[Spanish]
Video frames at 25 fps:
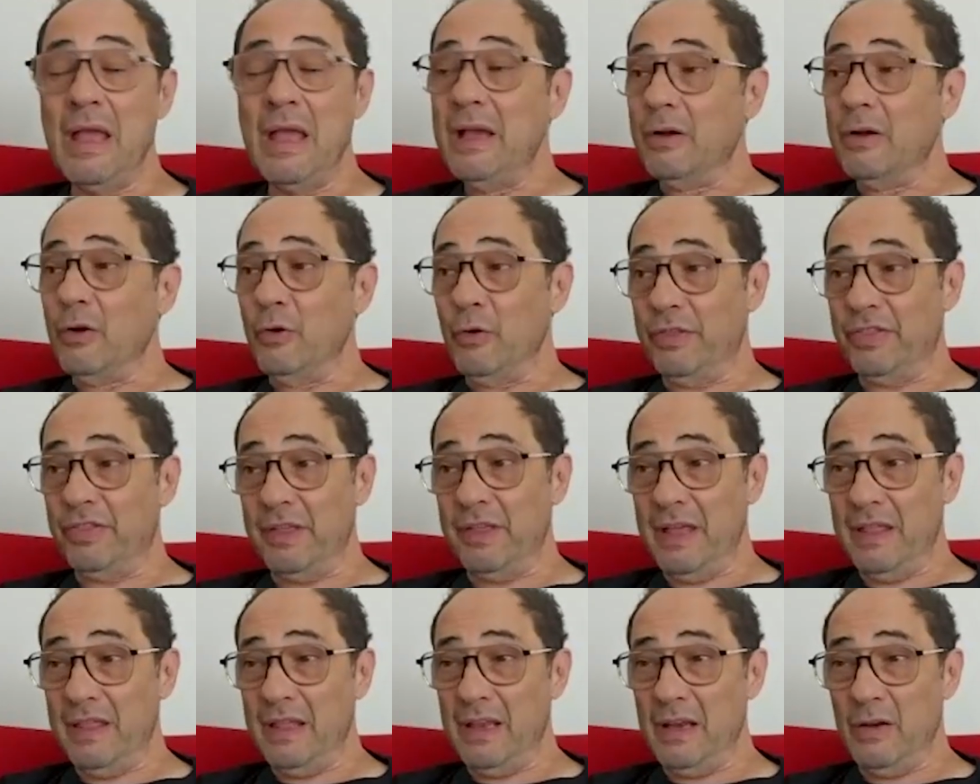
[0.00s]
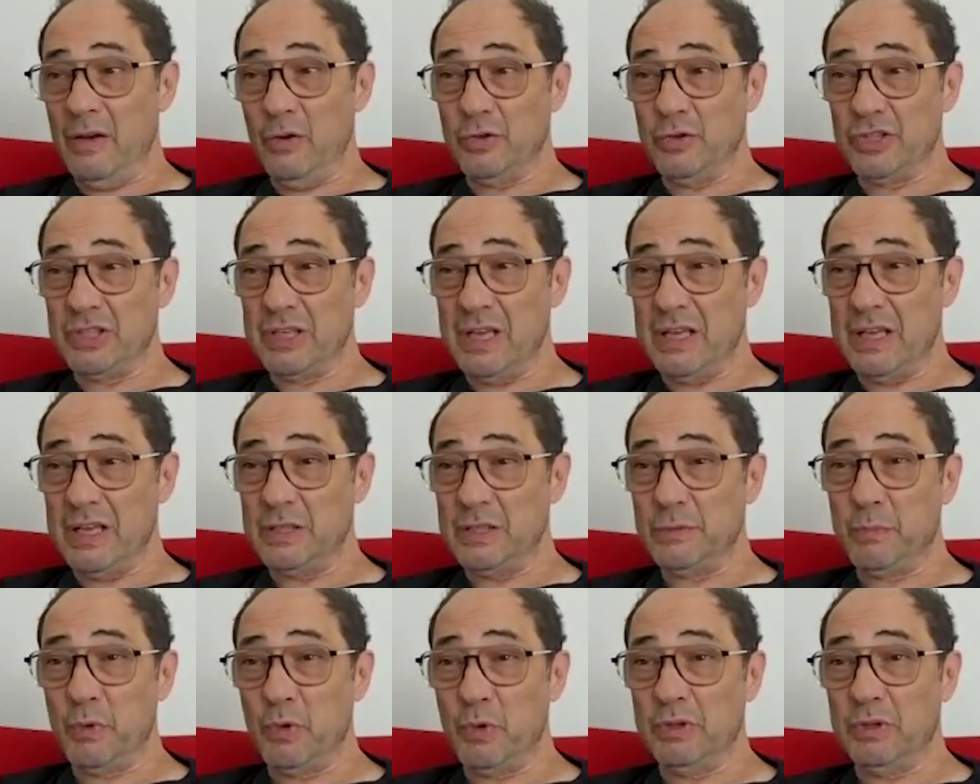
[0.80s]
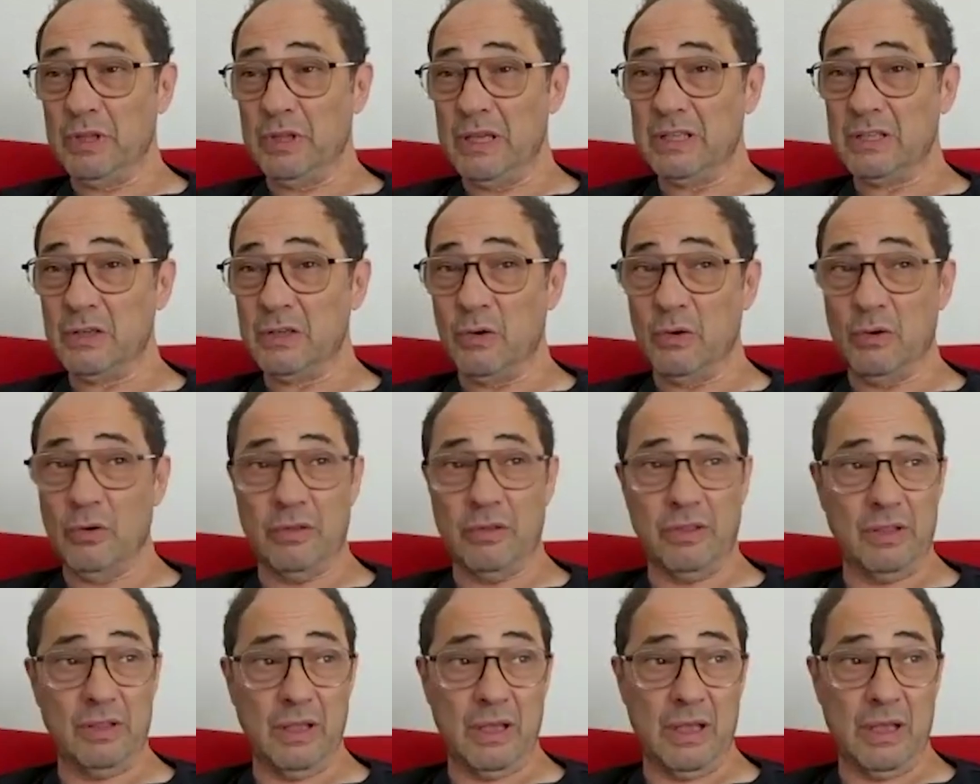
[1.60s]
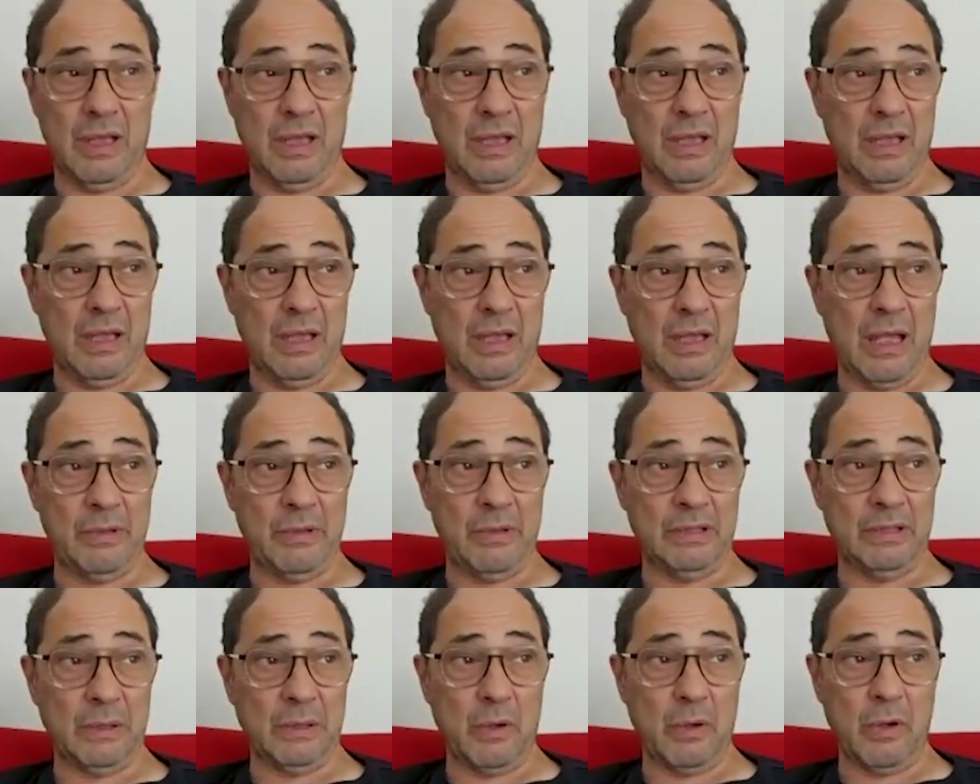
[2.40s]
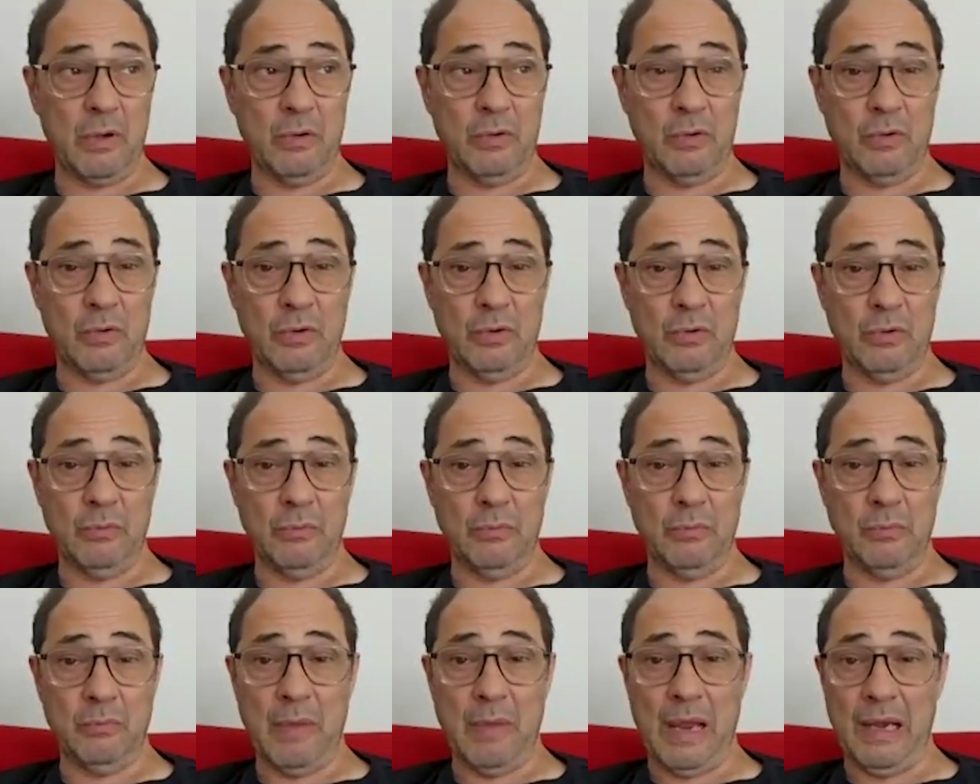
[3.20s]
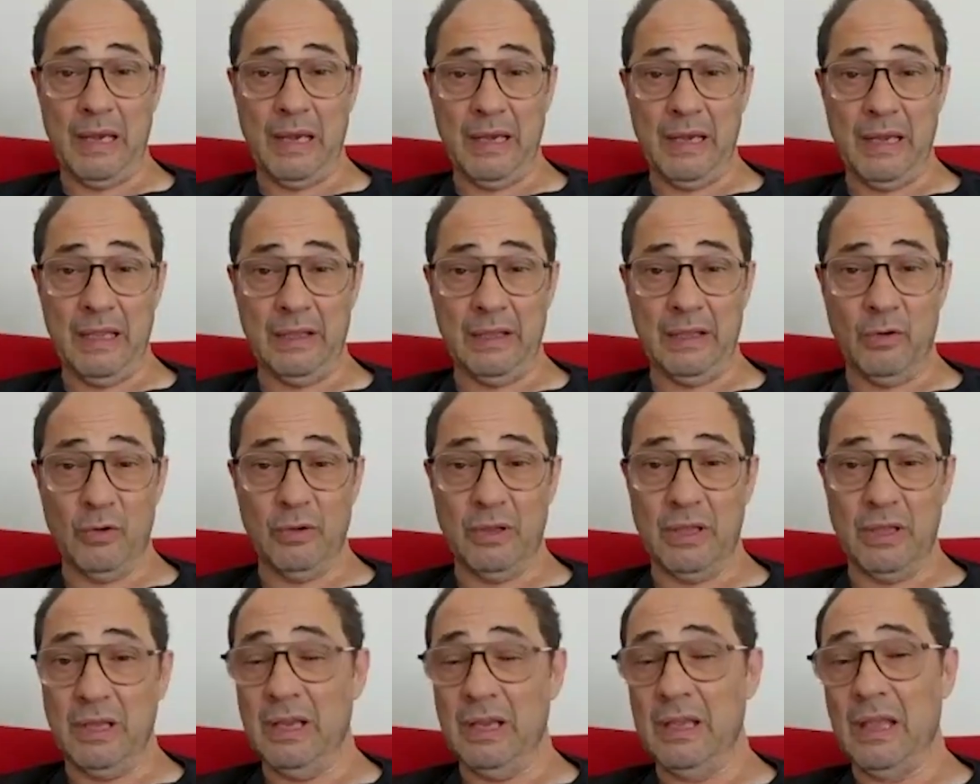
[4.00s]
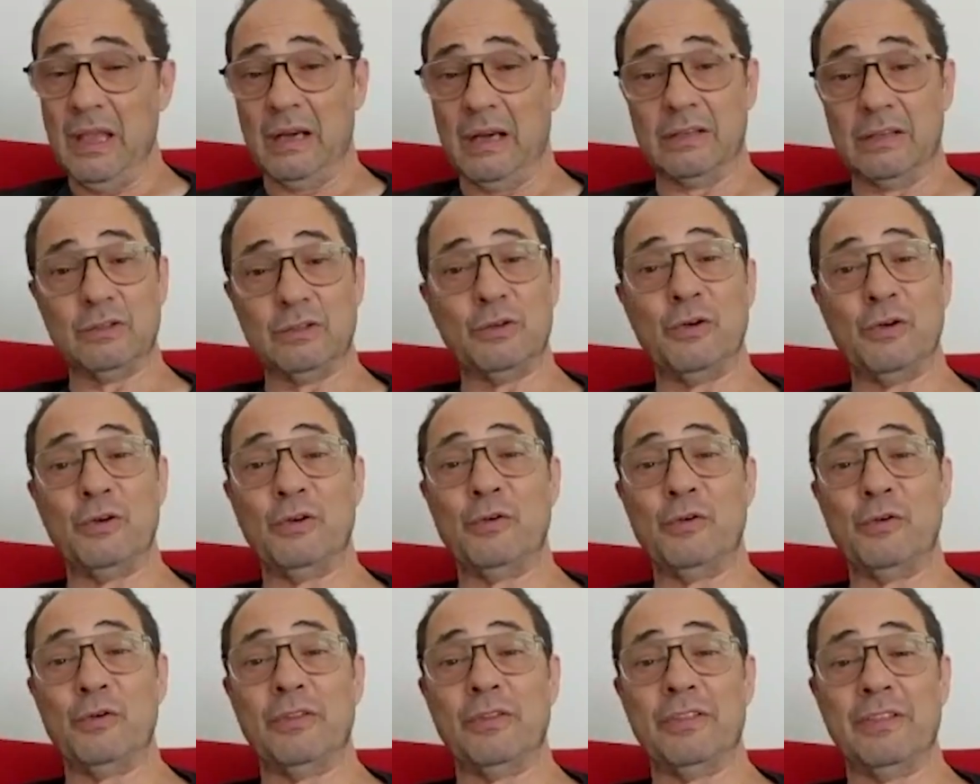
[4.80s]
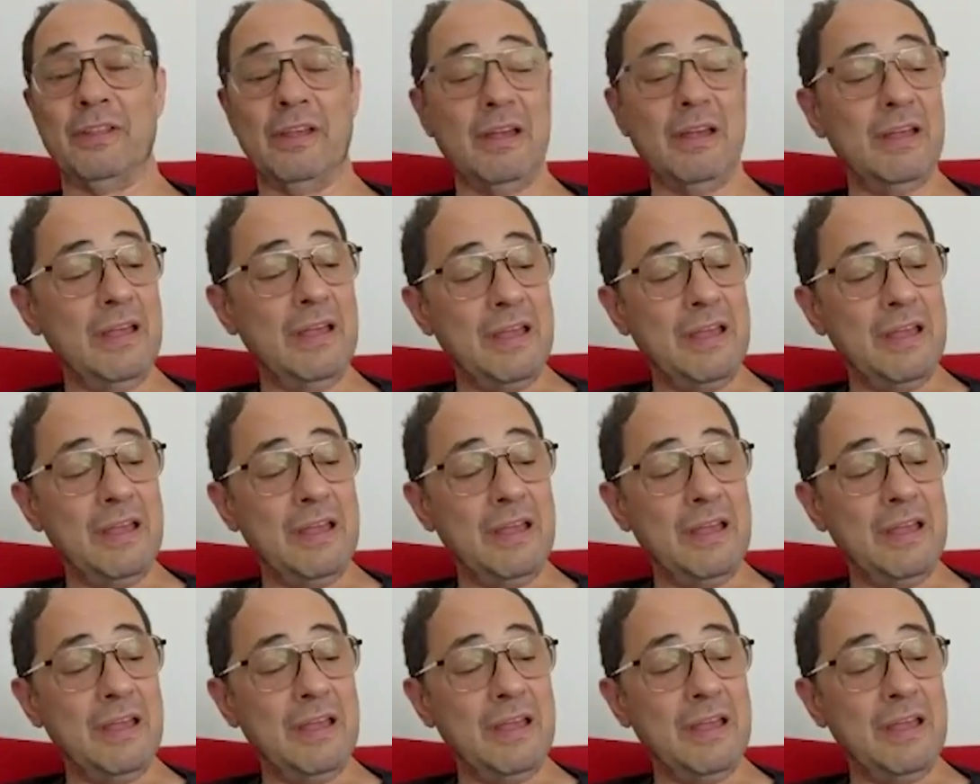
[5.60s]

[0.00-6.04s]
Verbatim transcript: Conocía de los seis protas, conocía, había trabajado con Malena y con Kira y al resto no lo conocía